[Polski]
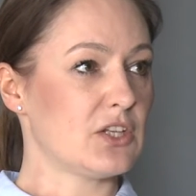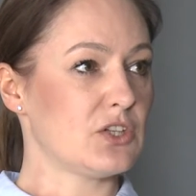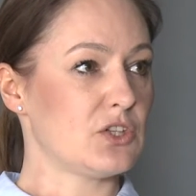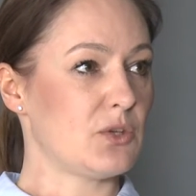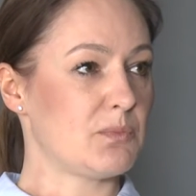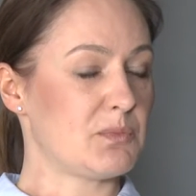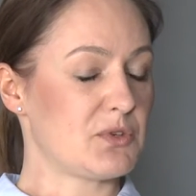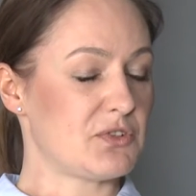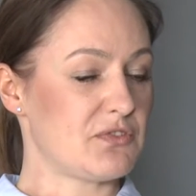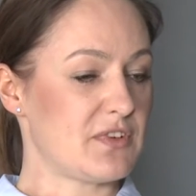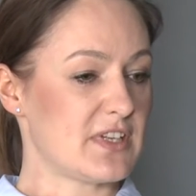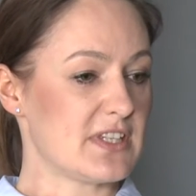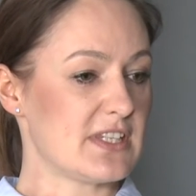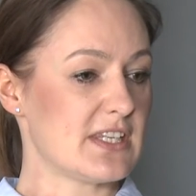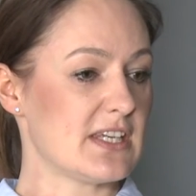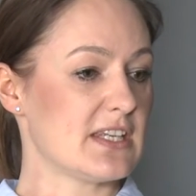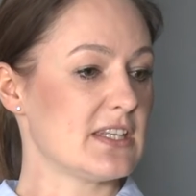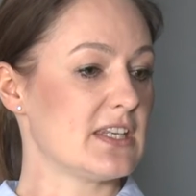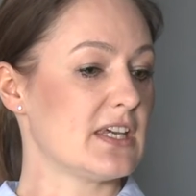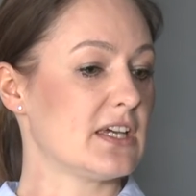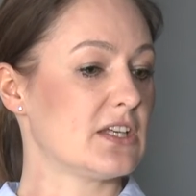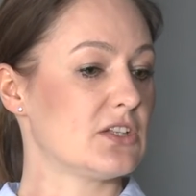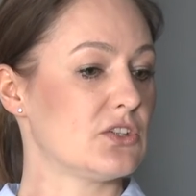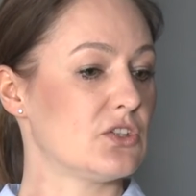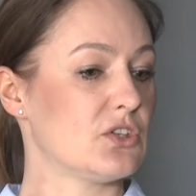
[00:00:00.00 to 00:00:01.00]

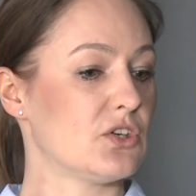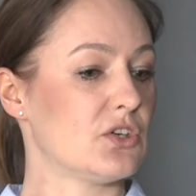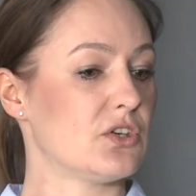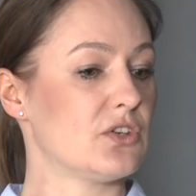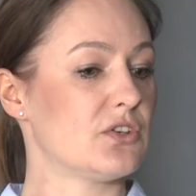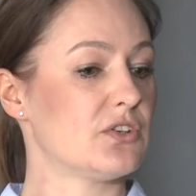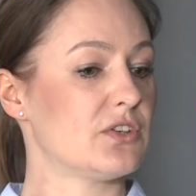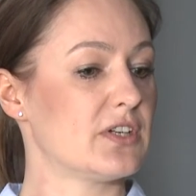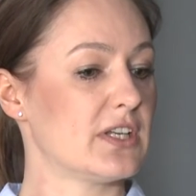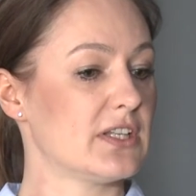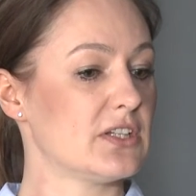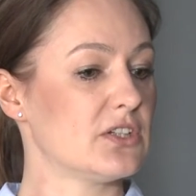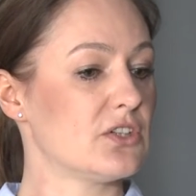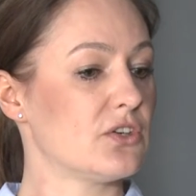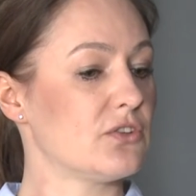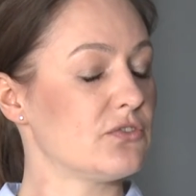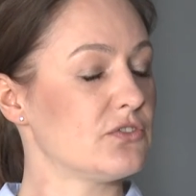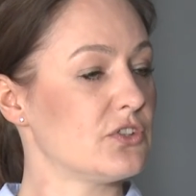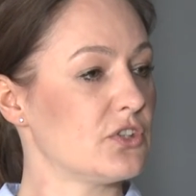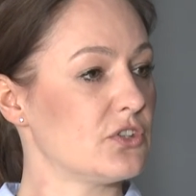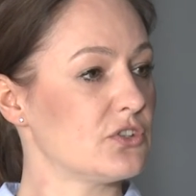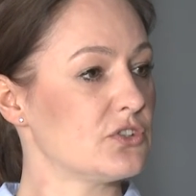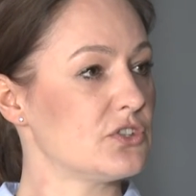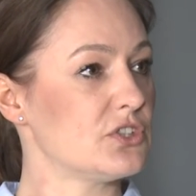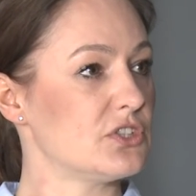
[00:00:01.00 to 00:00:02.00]
doprowadzenia do
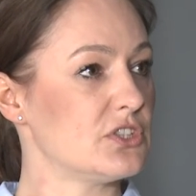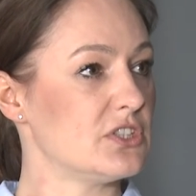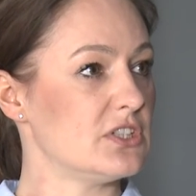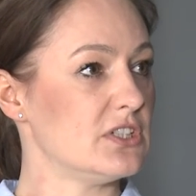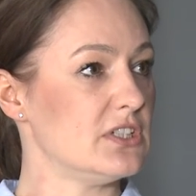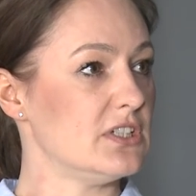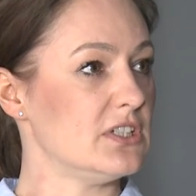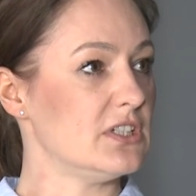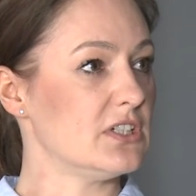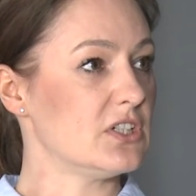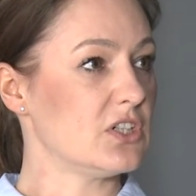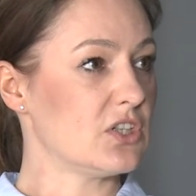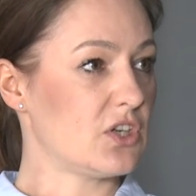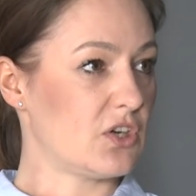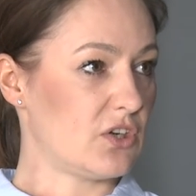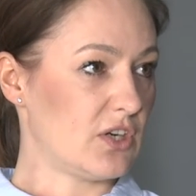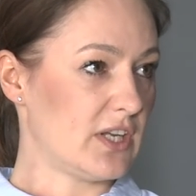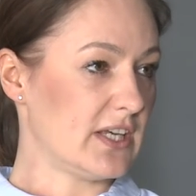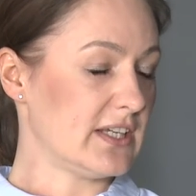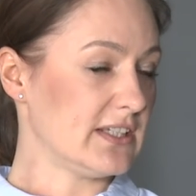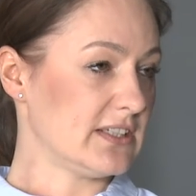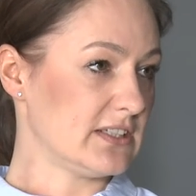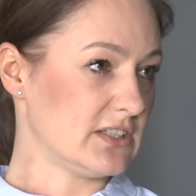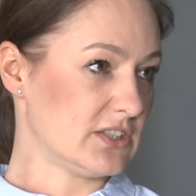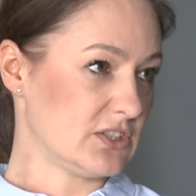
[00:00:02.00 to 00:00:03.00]
rentowności
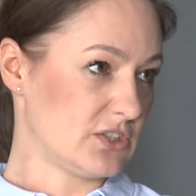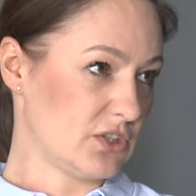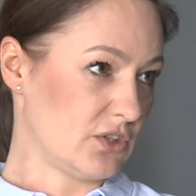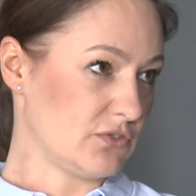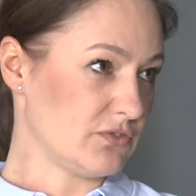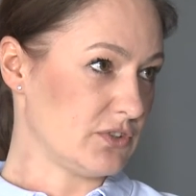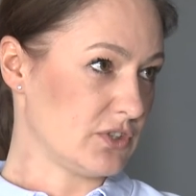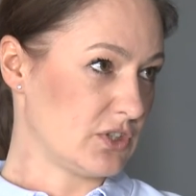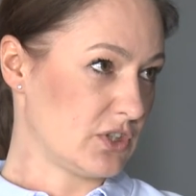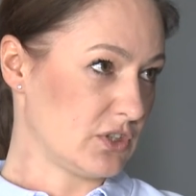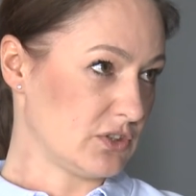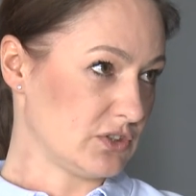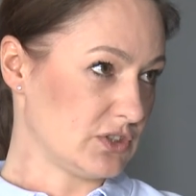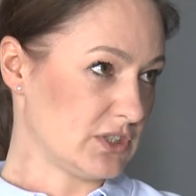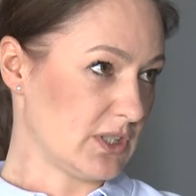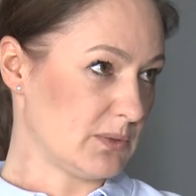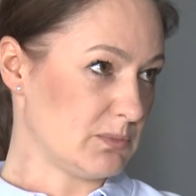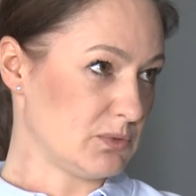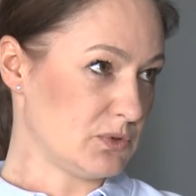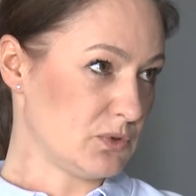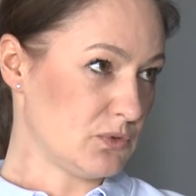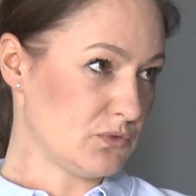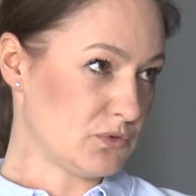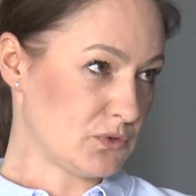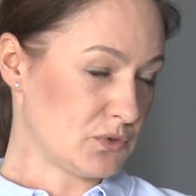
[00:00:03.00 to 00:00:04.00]
kolejnych nowych
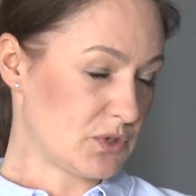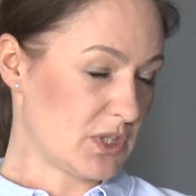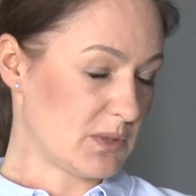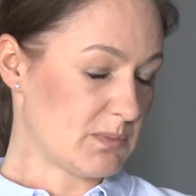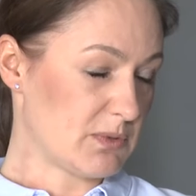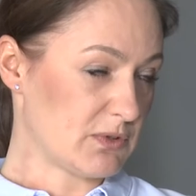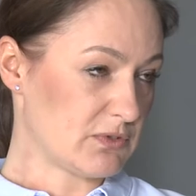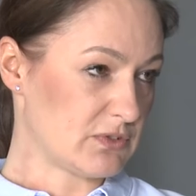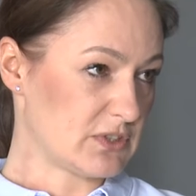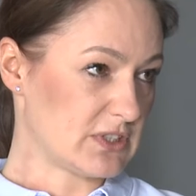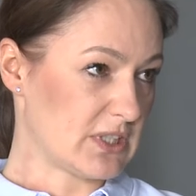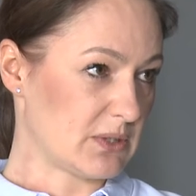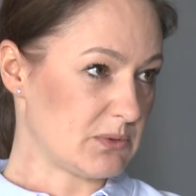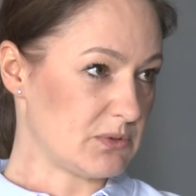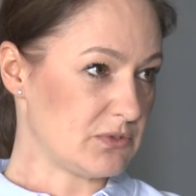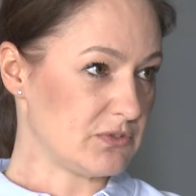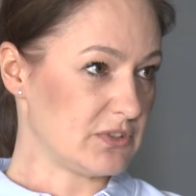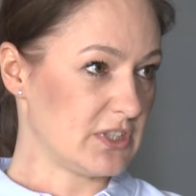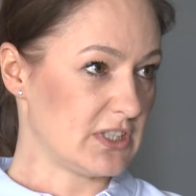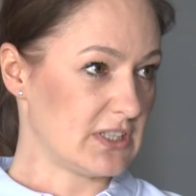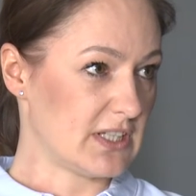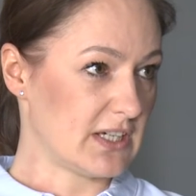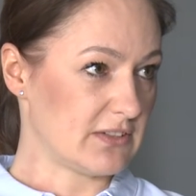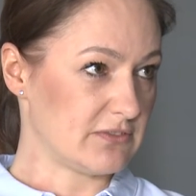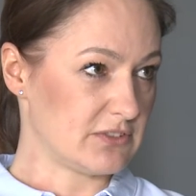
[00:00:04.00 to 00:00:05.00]
konceptów, które powstały w
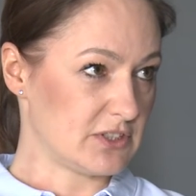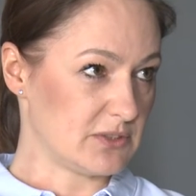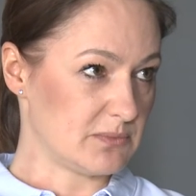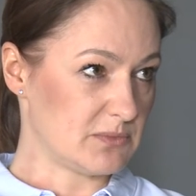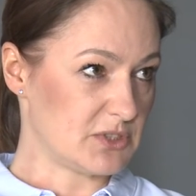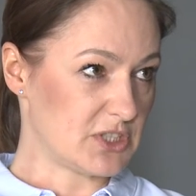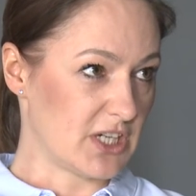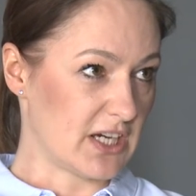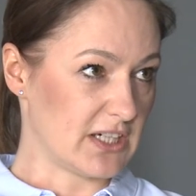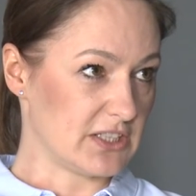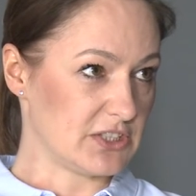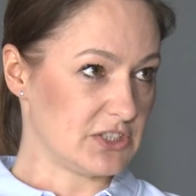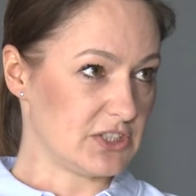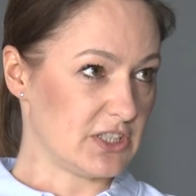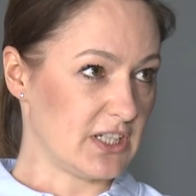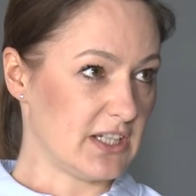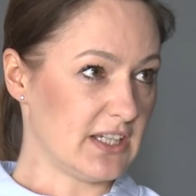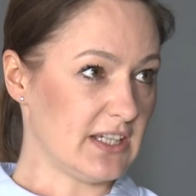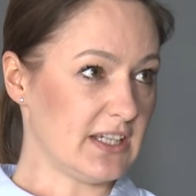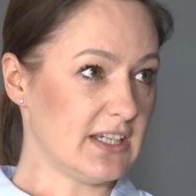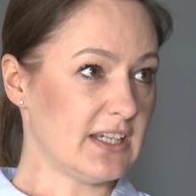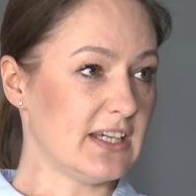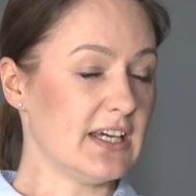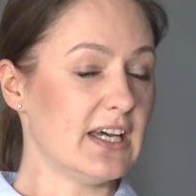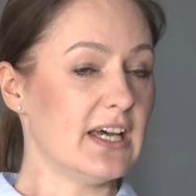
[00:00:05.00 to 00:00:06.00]
niedawnym
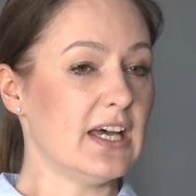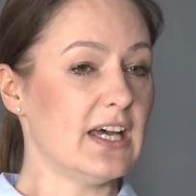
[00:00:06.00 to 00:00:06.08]
czasie